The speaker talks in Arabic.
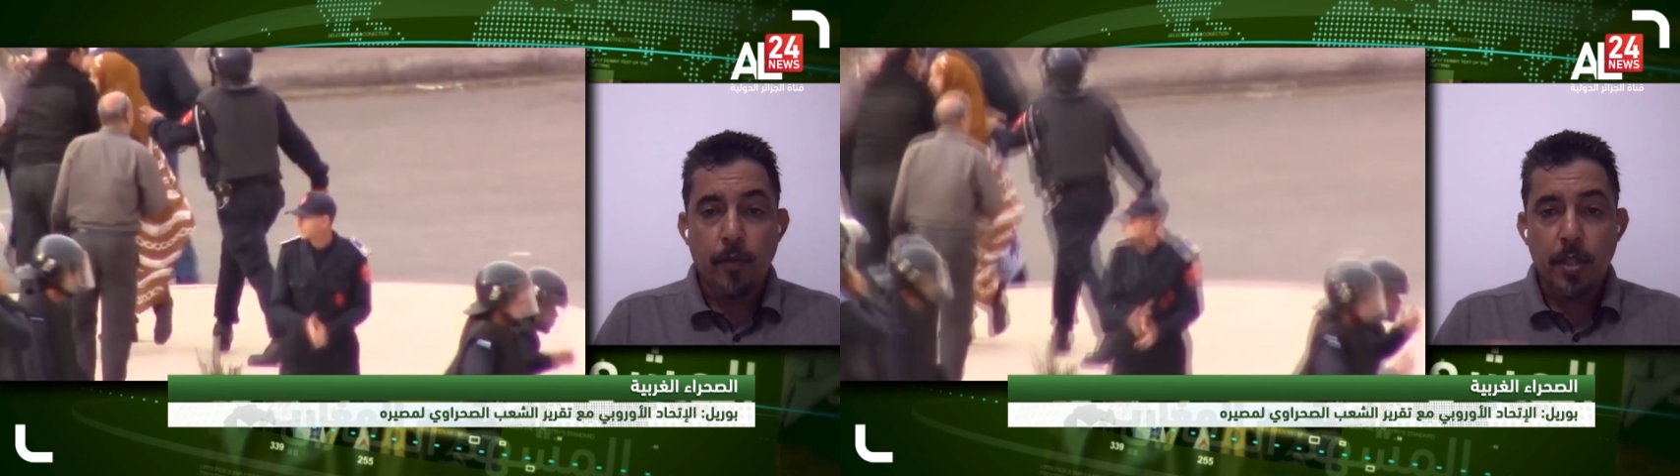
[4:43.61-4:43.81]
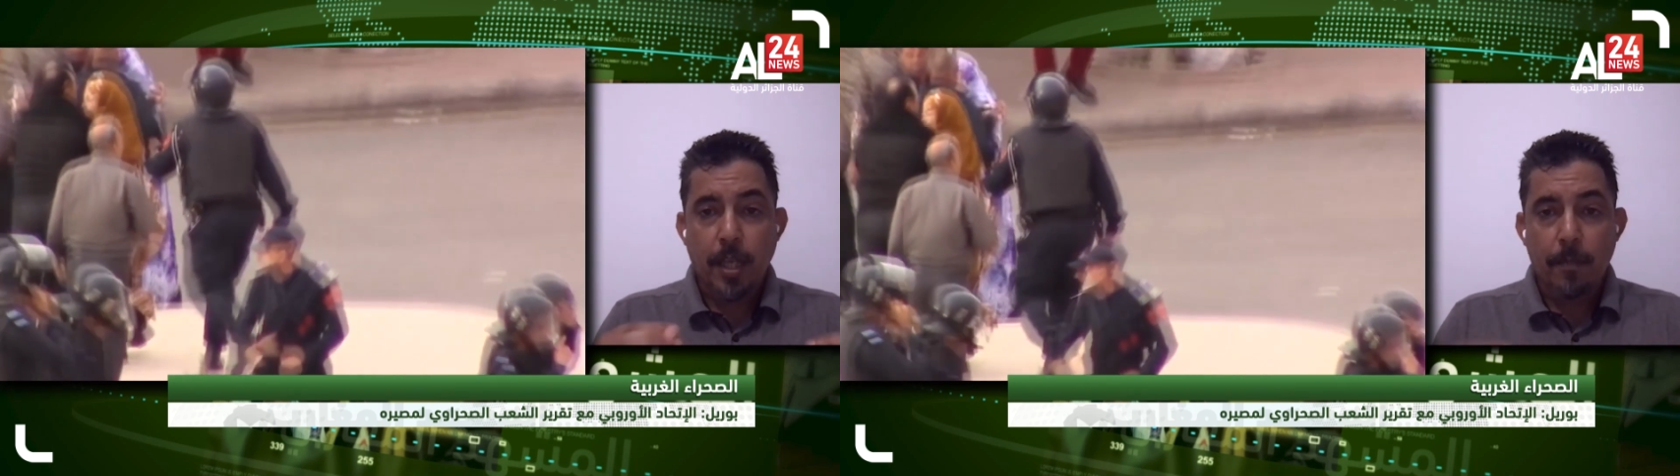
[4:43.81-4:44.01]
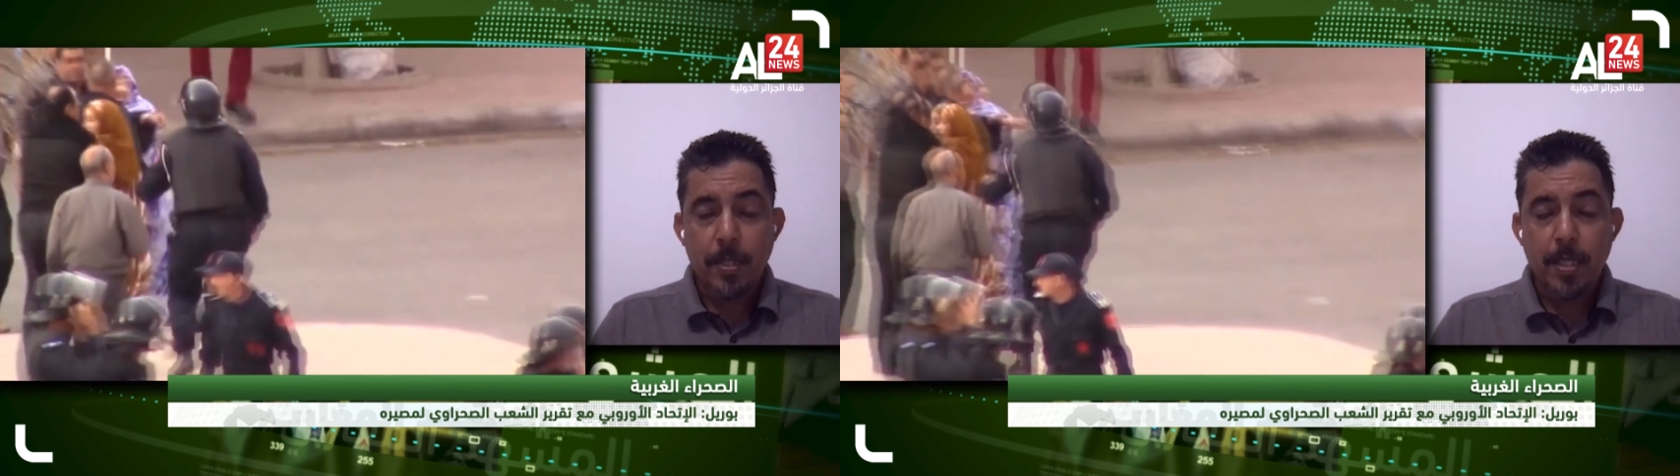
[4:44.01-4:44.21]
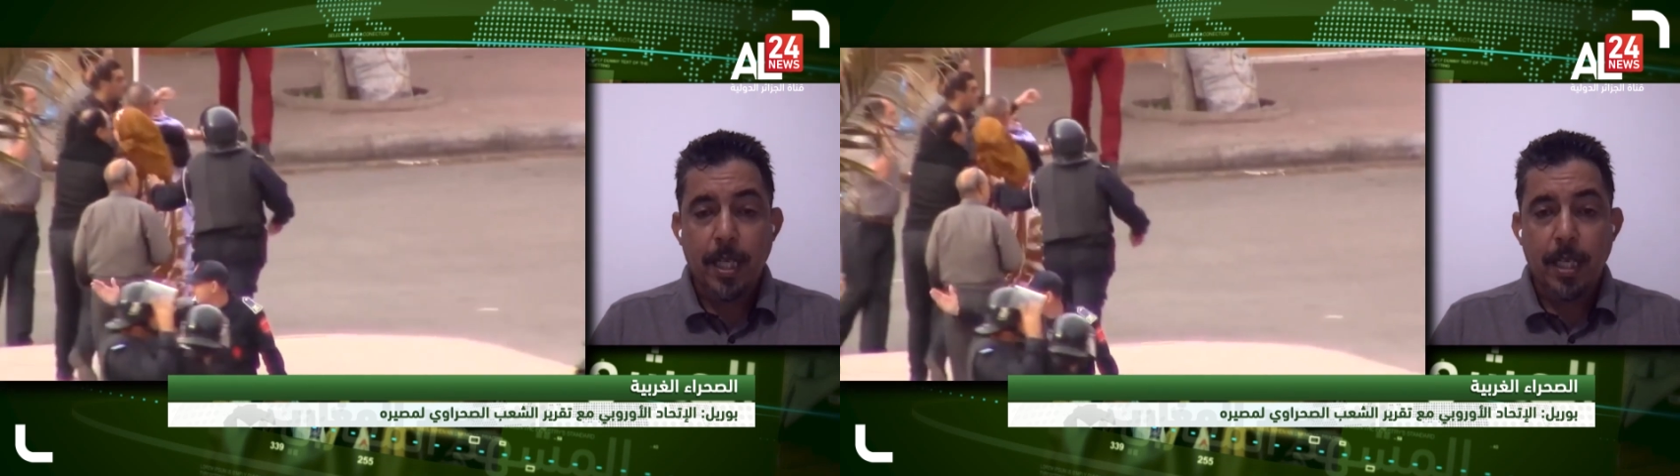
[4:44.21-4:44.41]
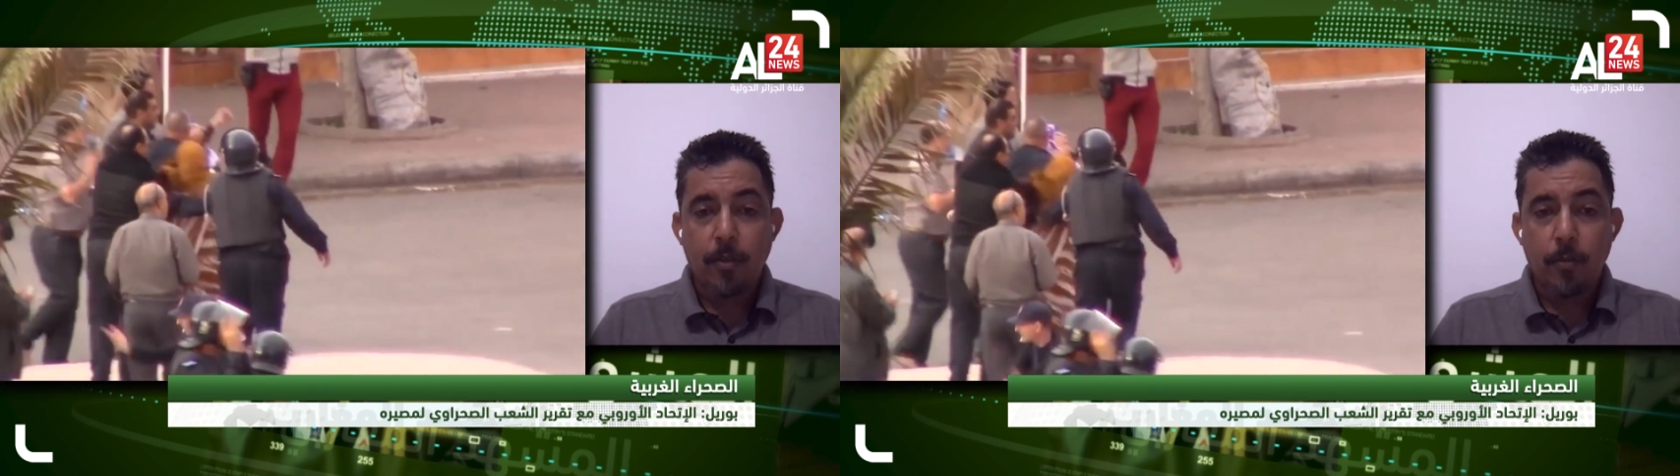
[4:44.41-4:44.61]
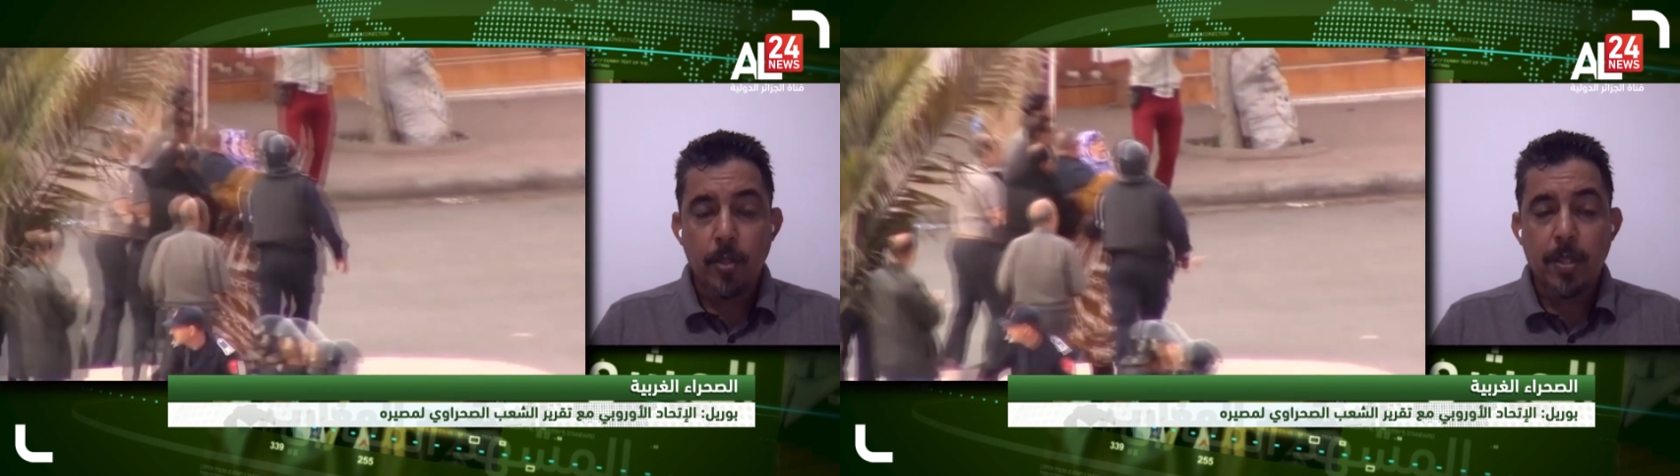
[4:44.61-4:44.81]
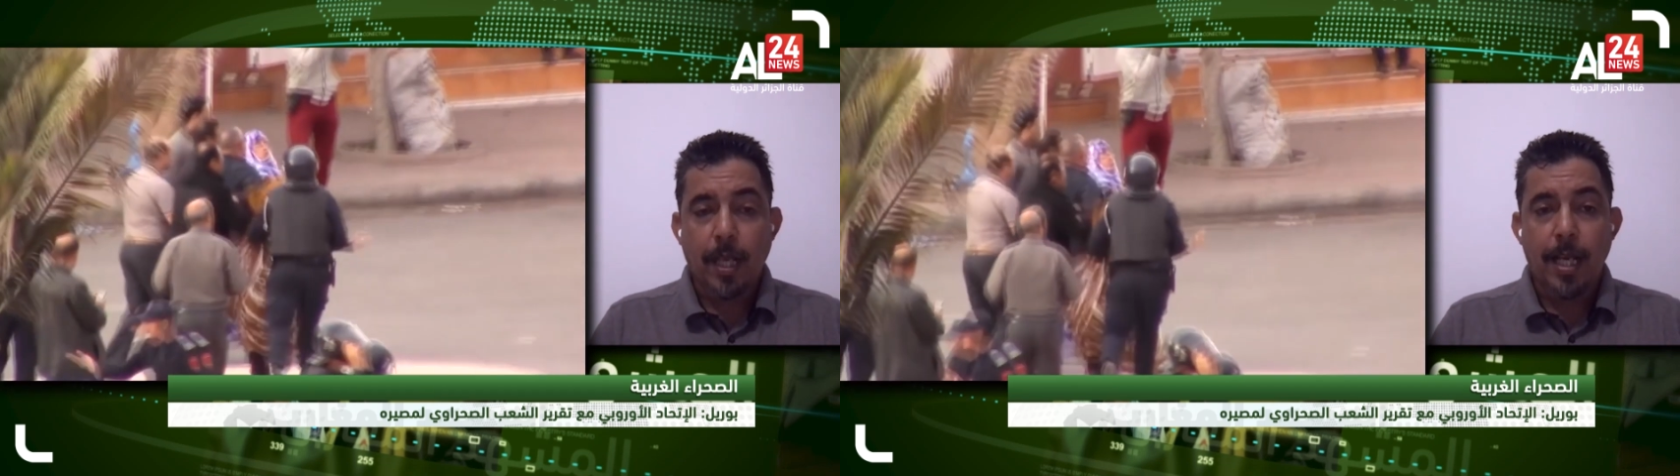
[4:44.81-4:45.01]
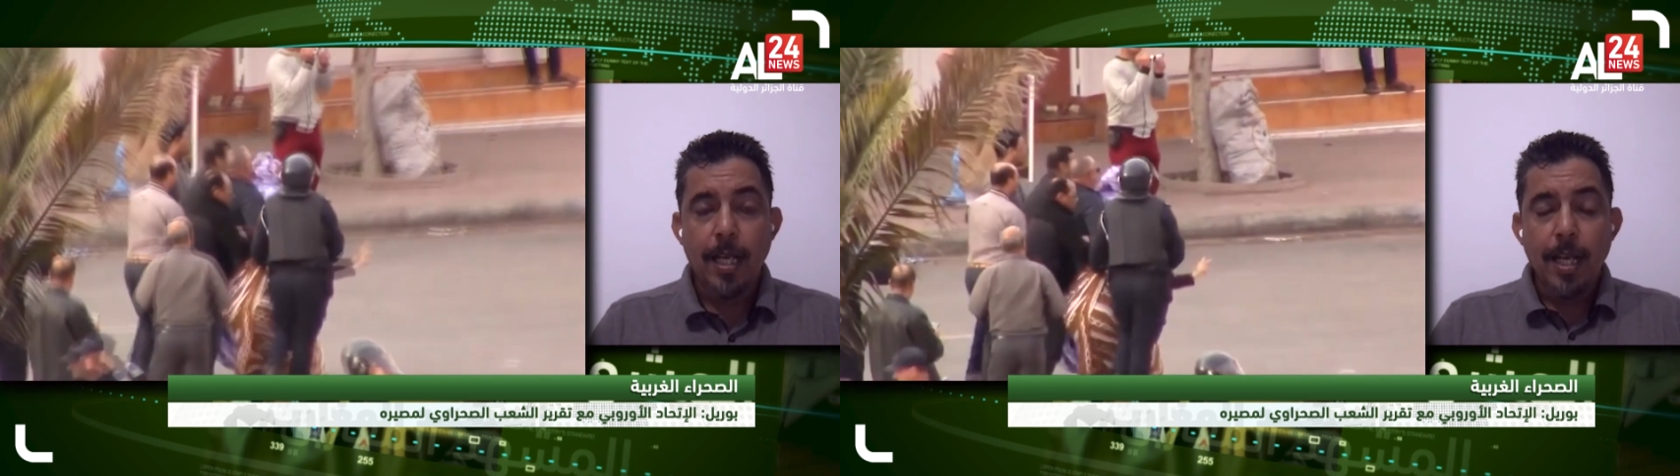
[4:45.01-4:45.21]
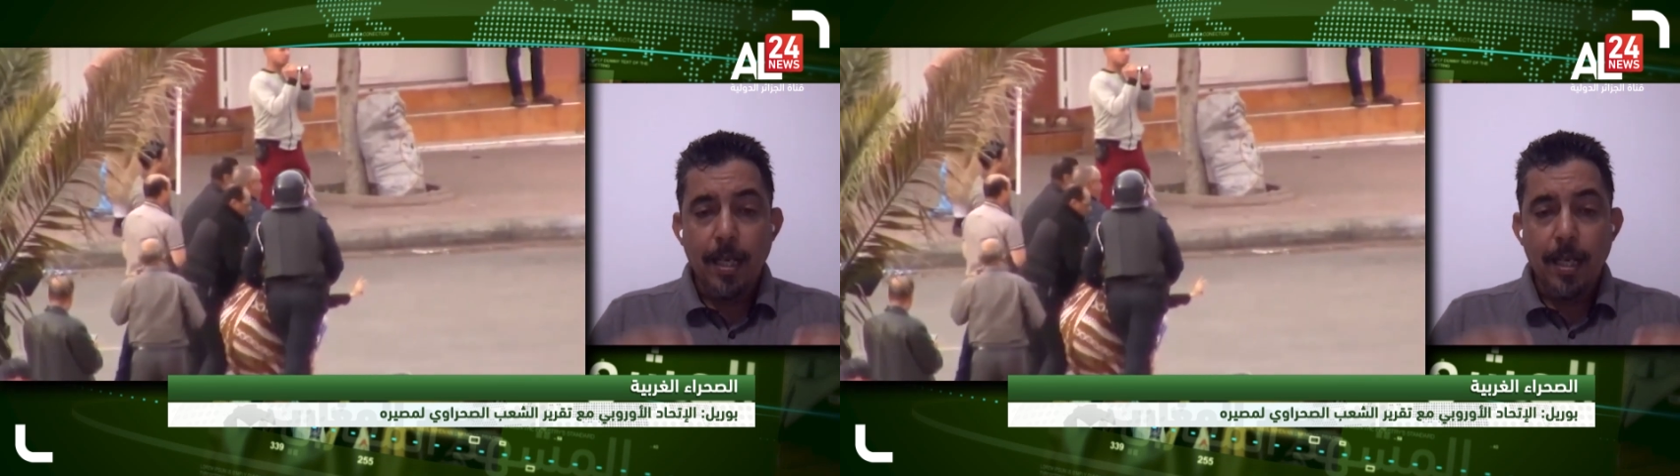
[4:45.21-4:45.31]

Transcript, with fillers: فالشعب الصحراوي مصطلح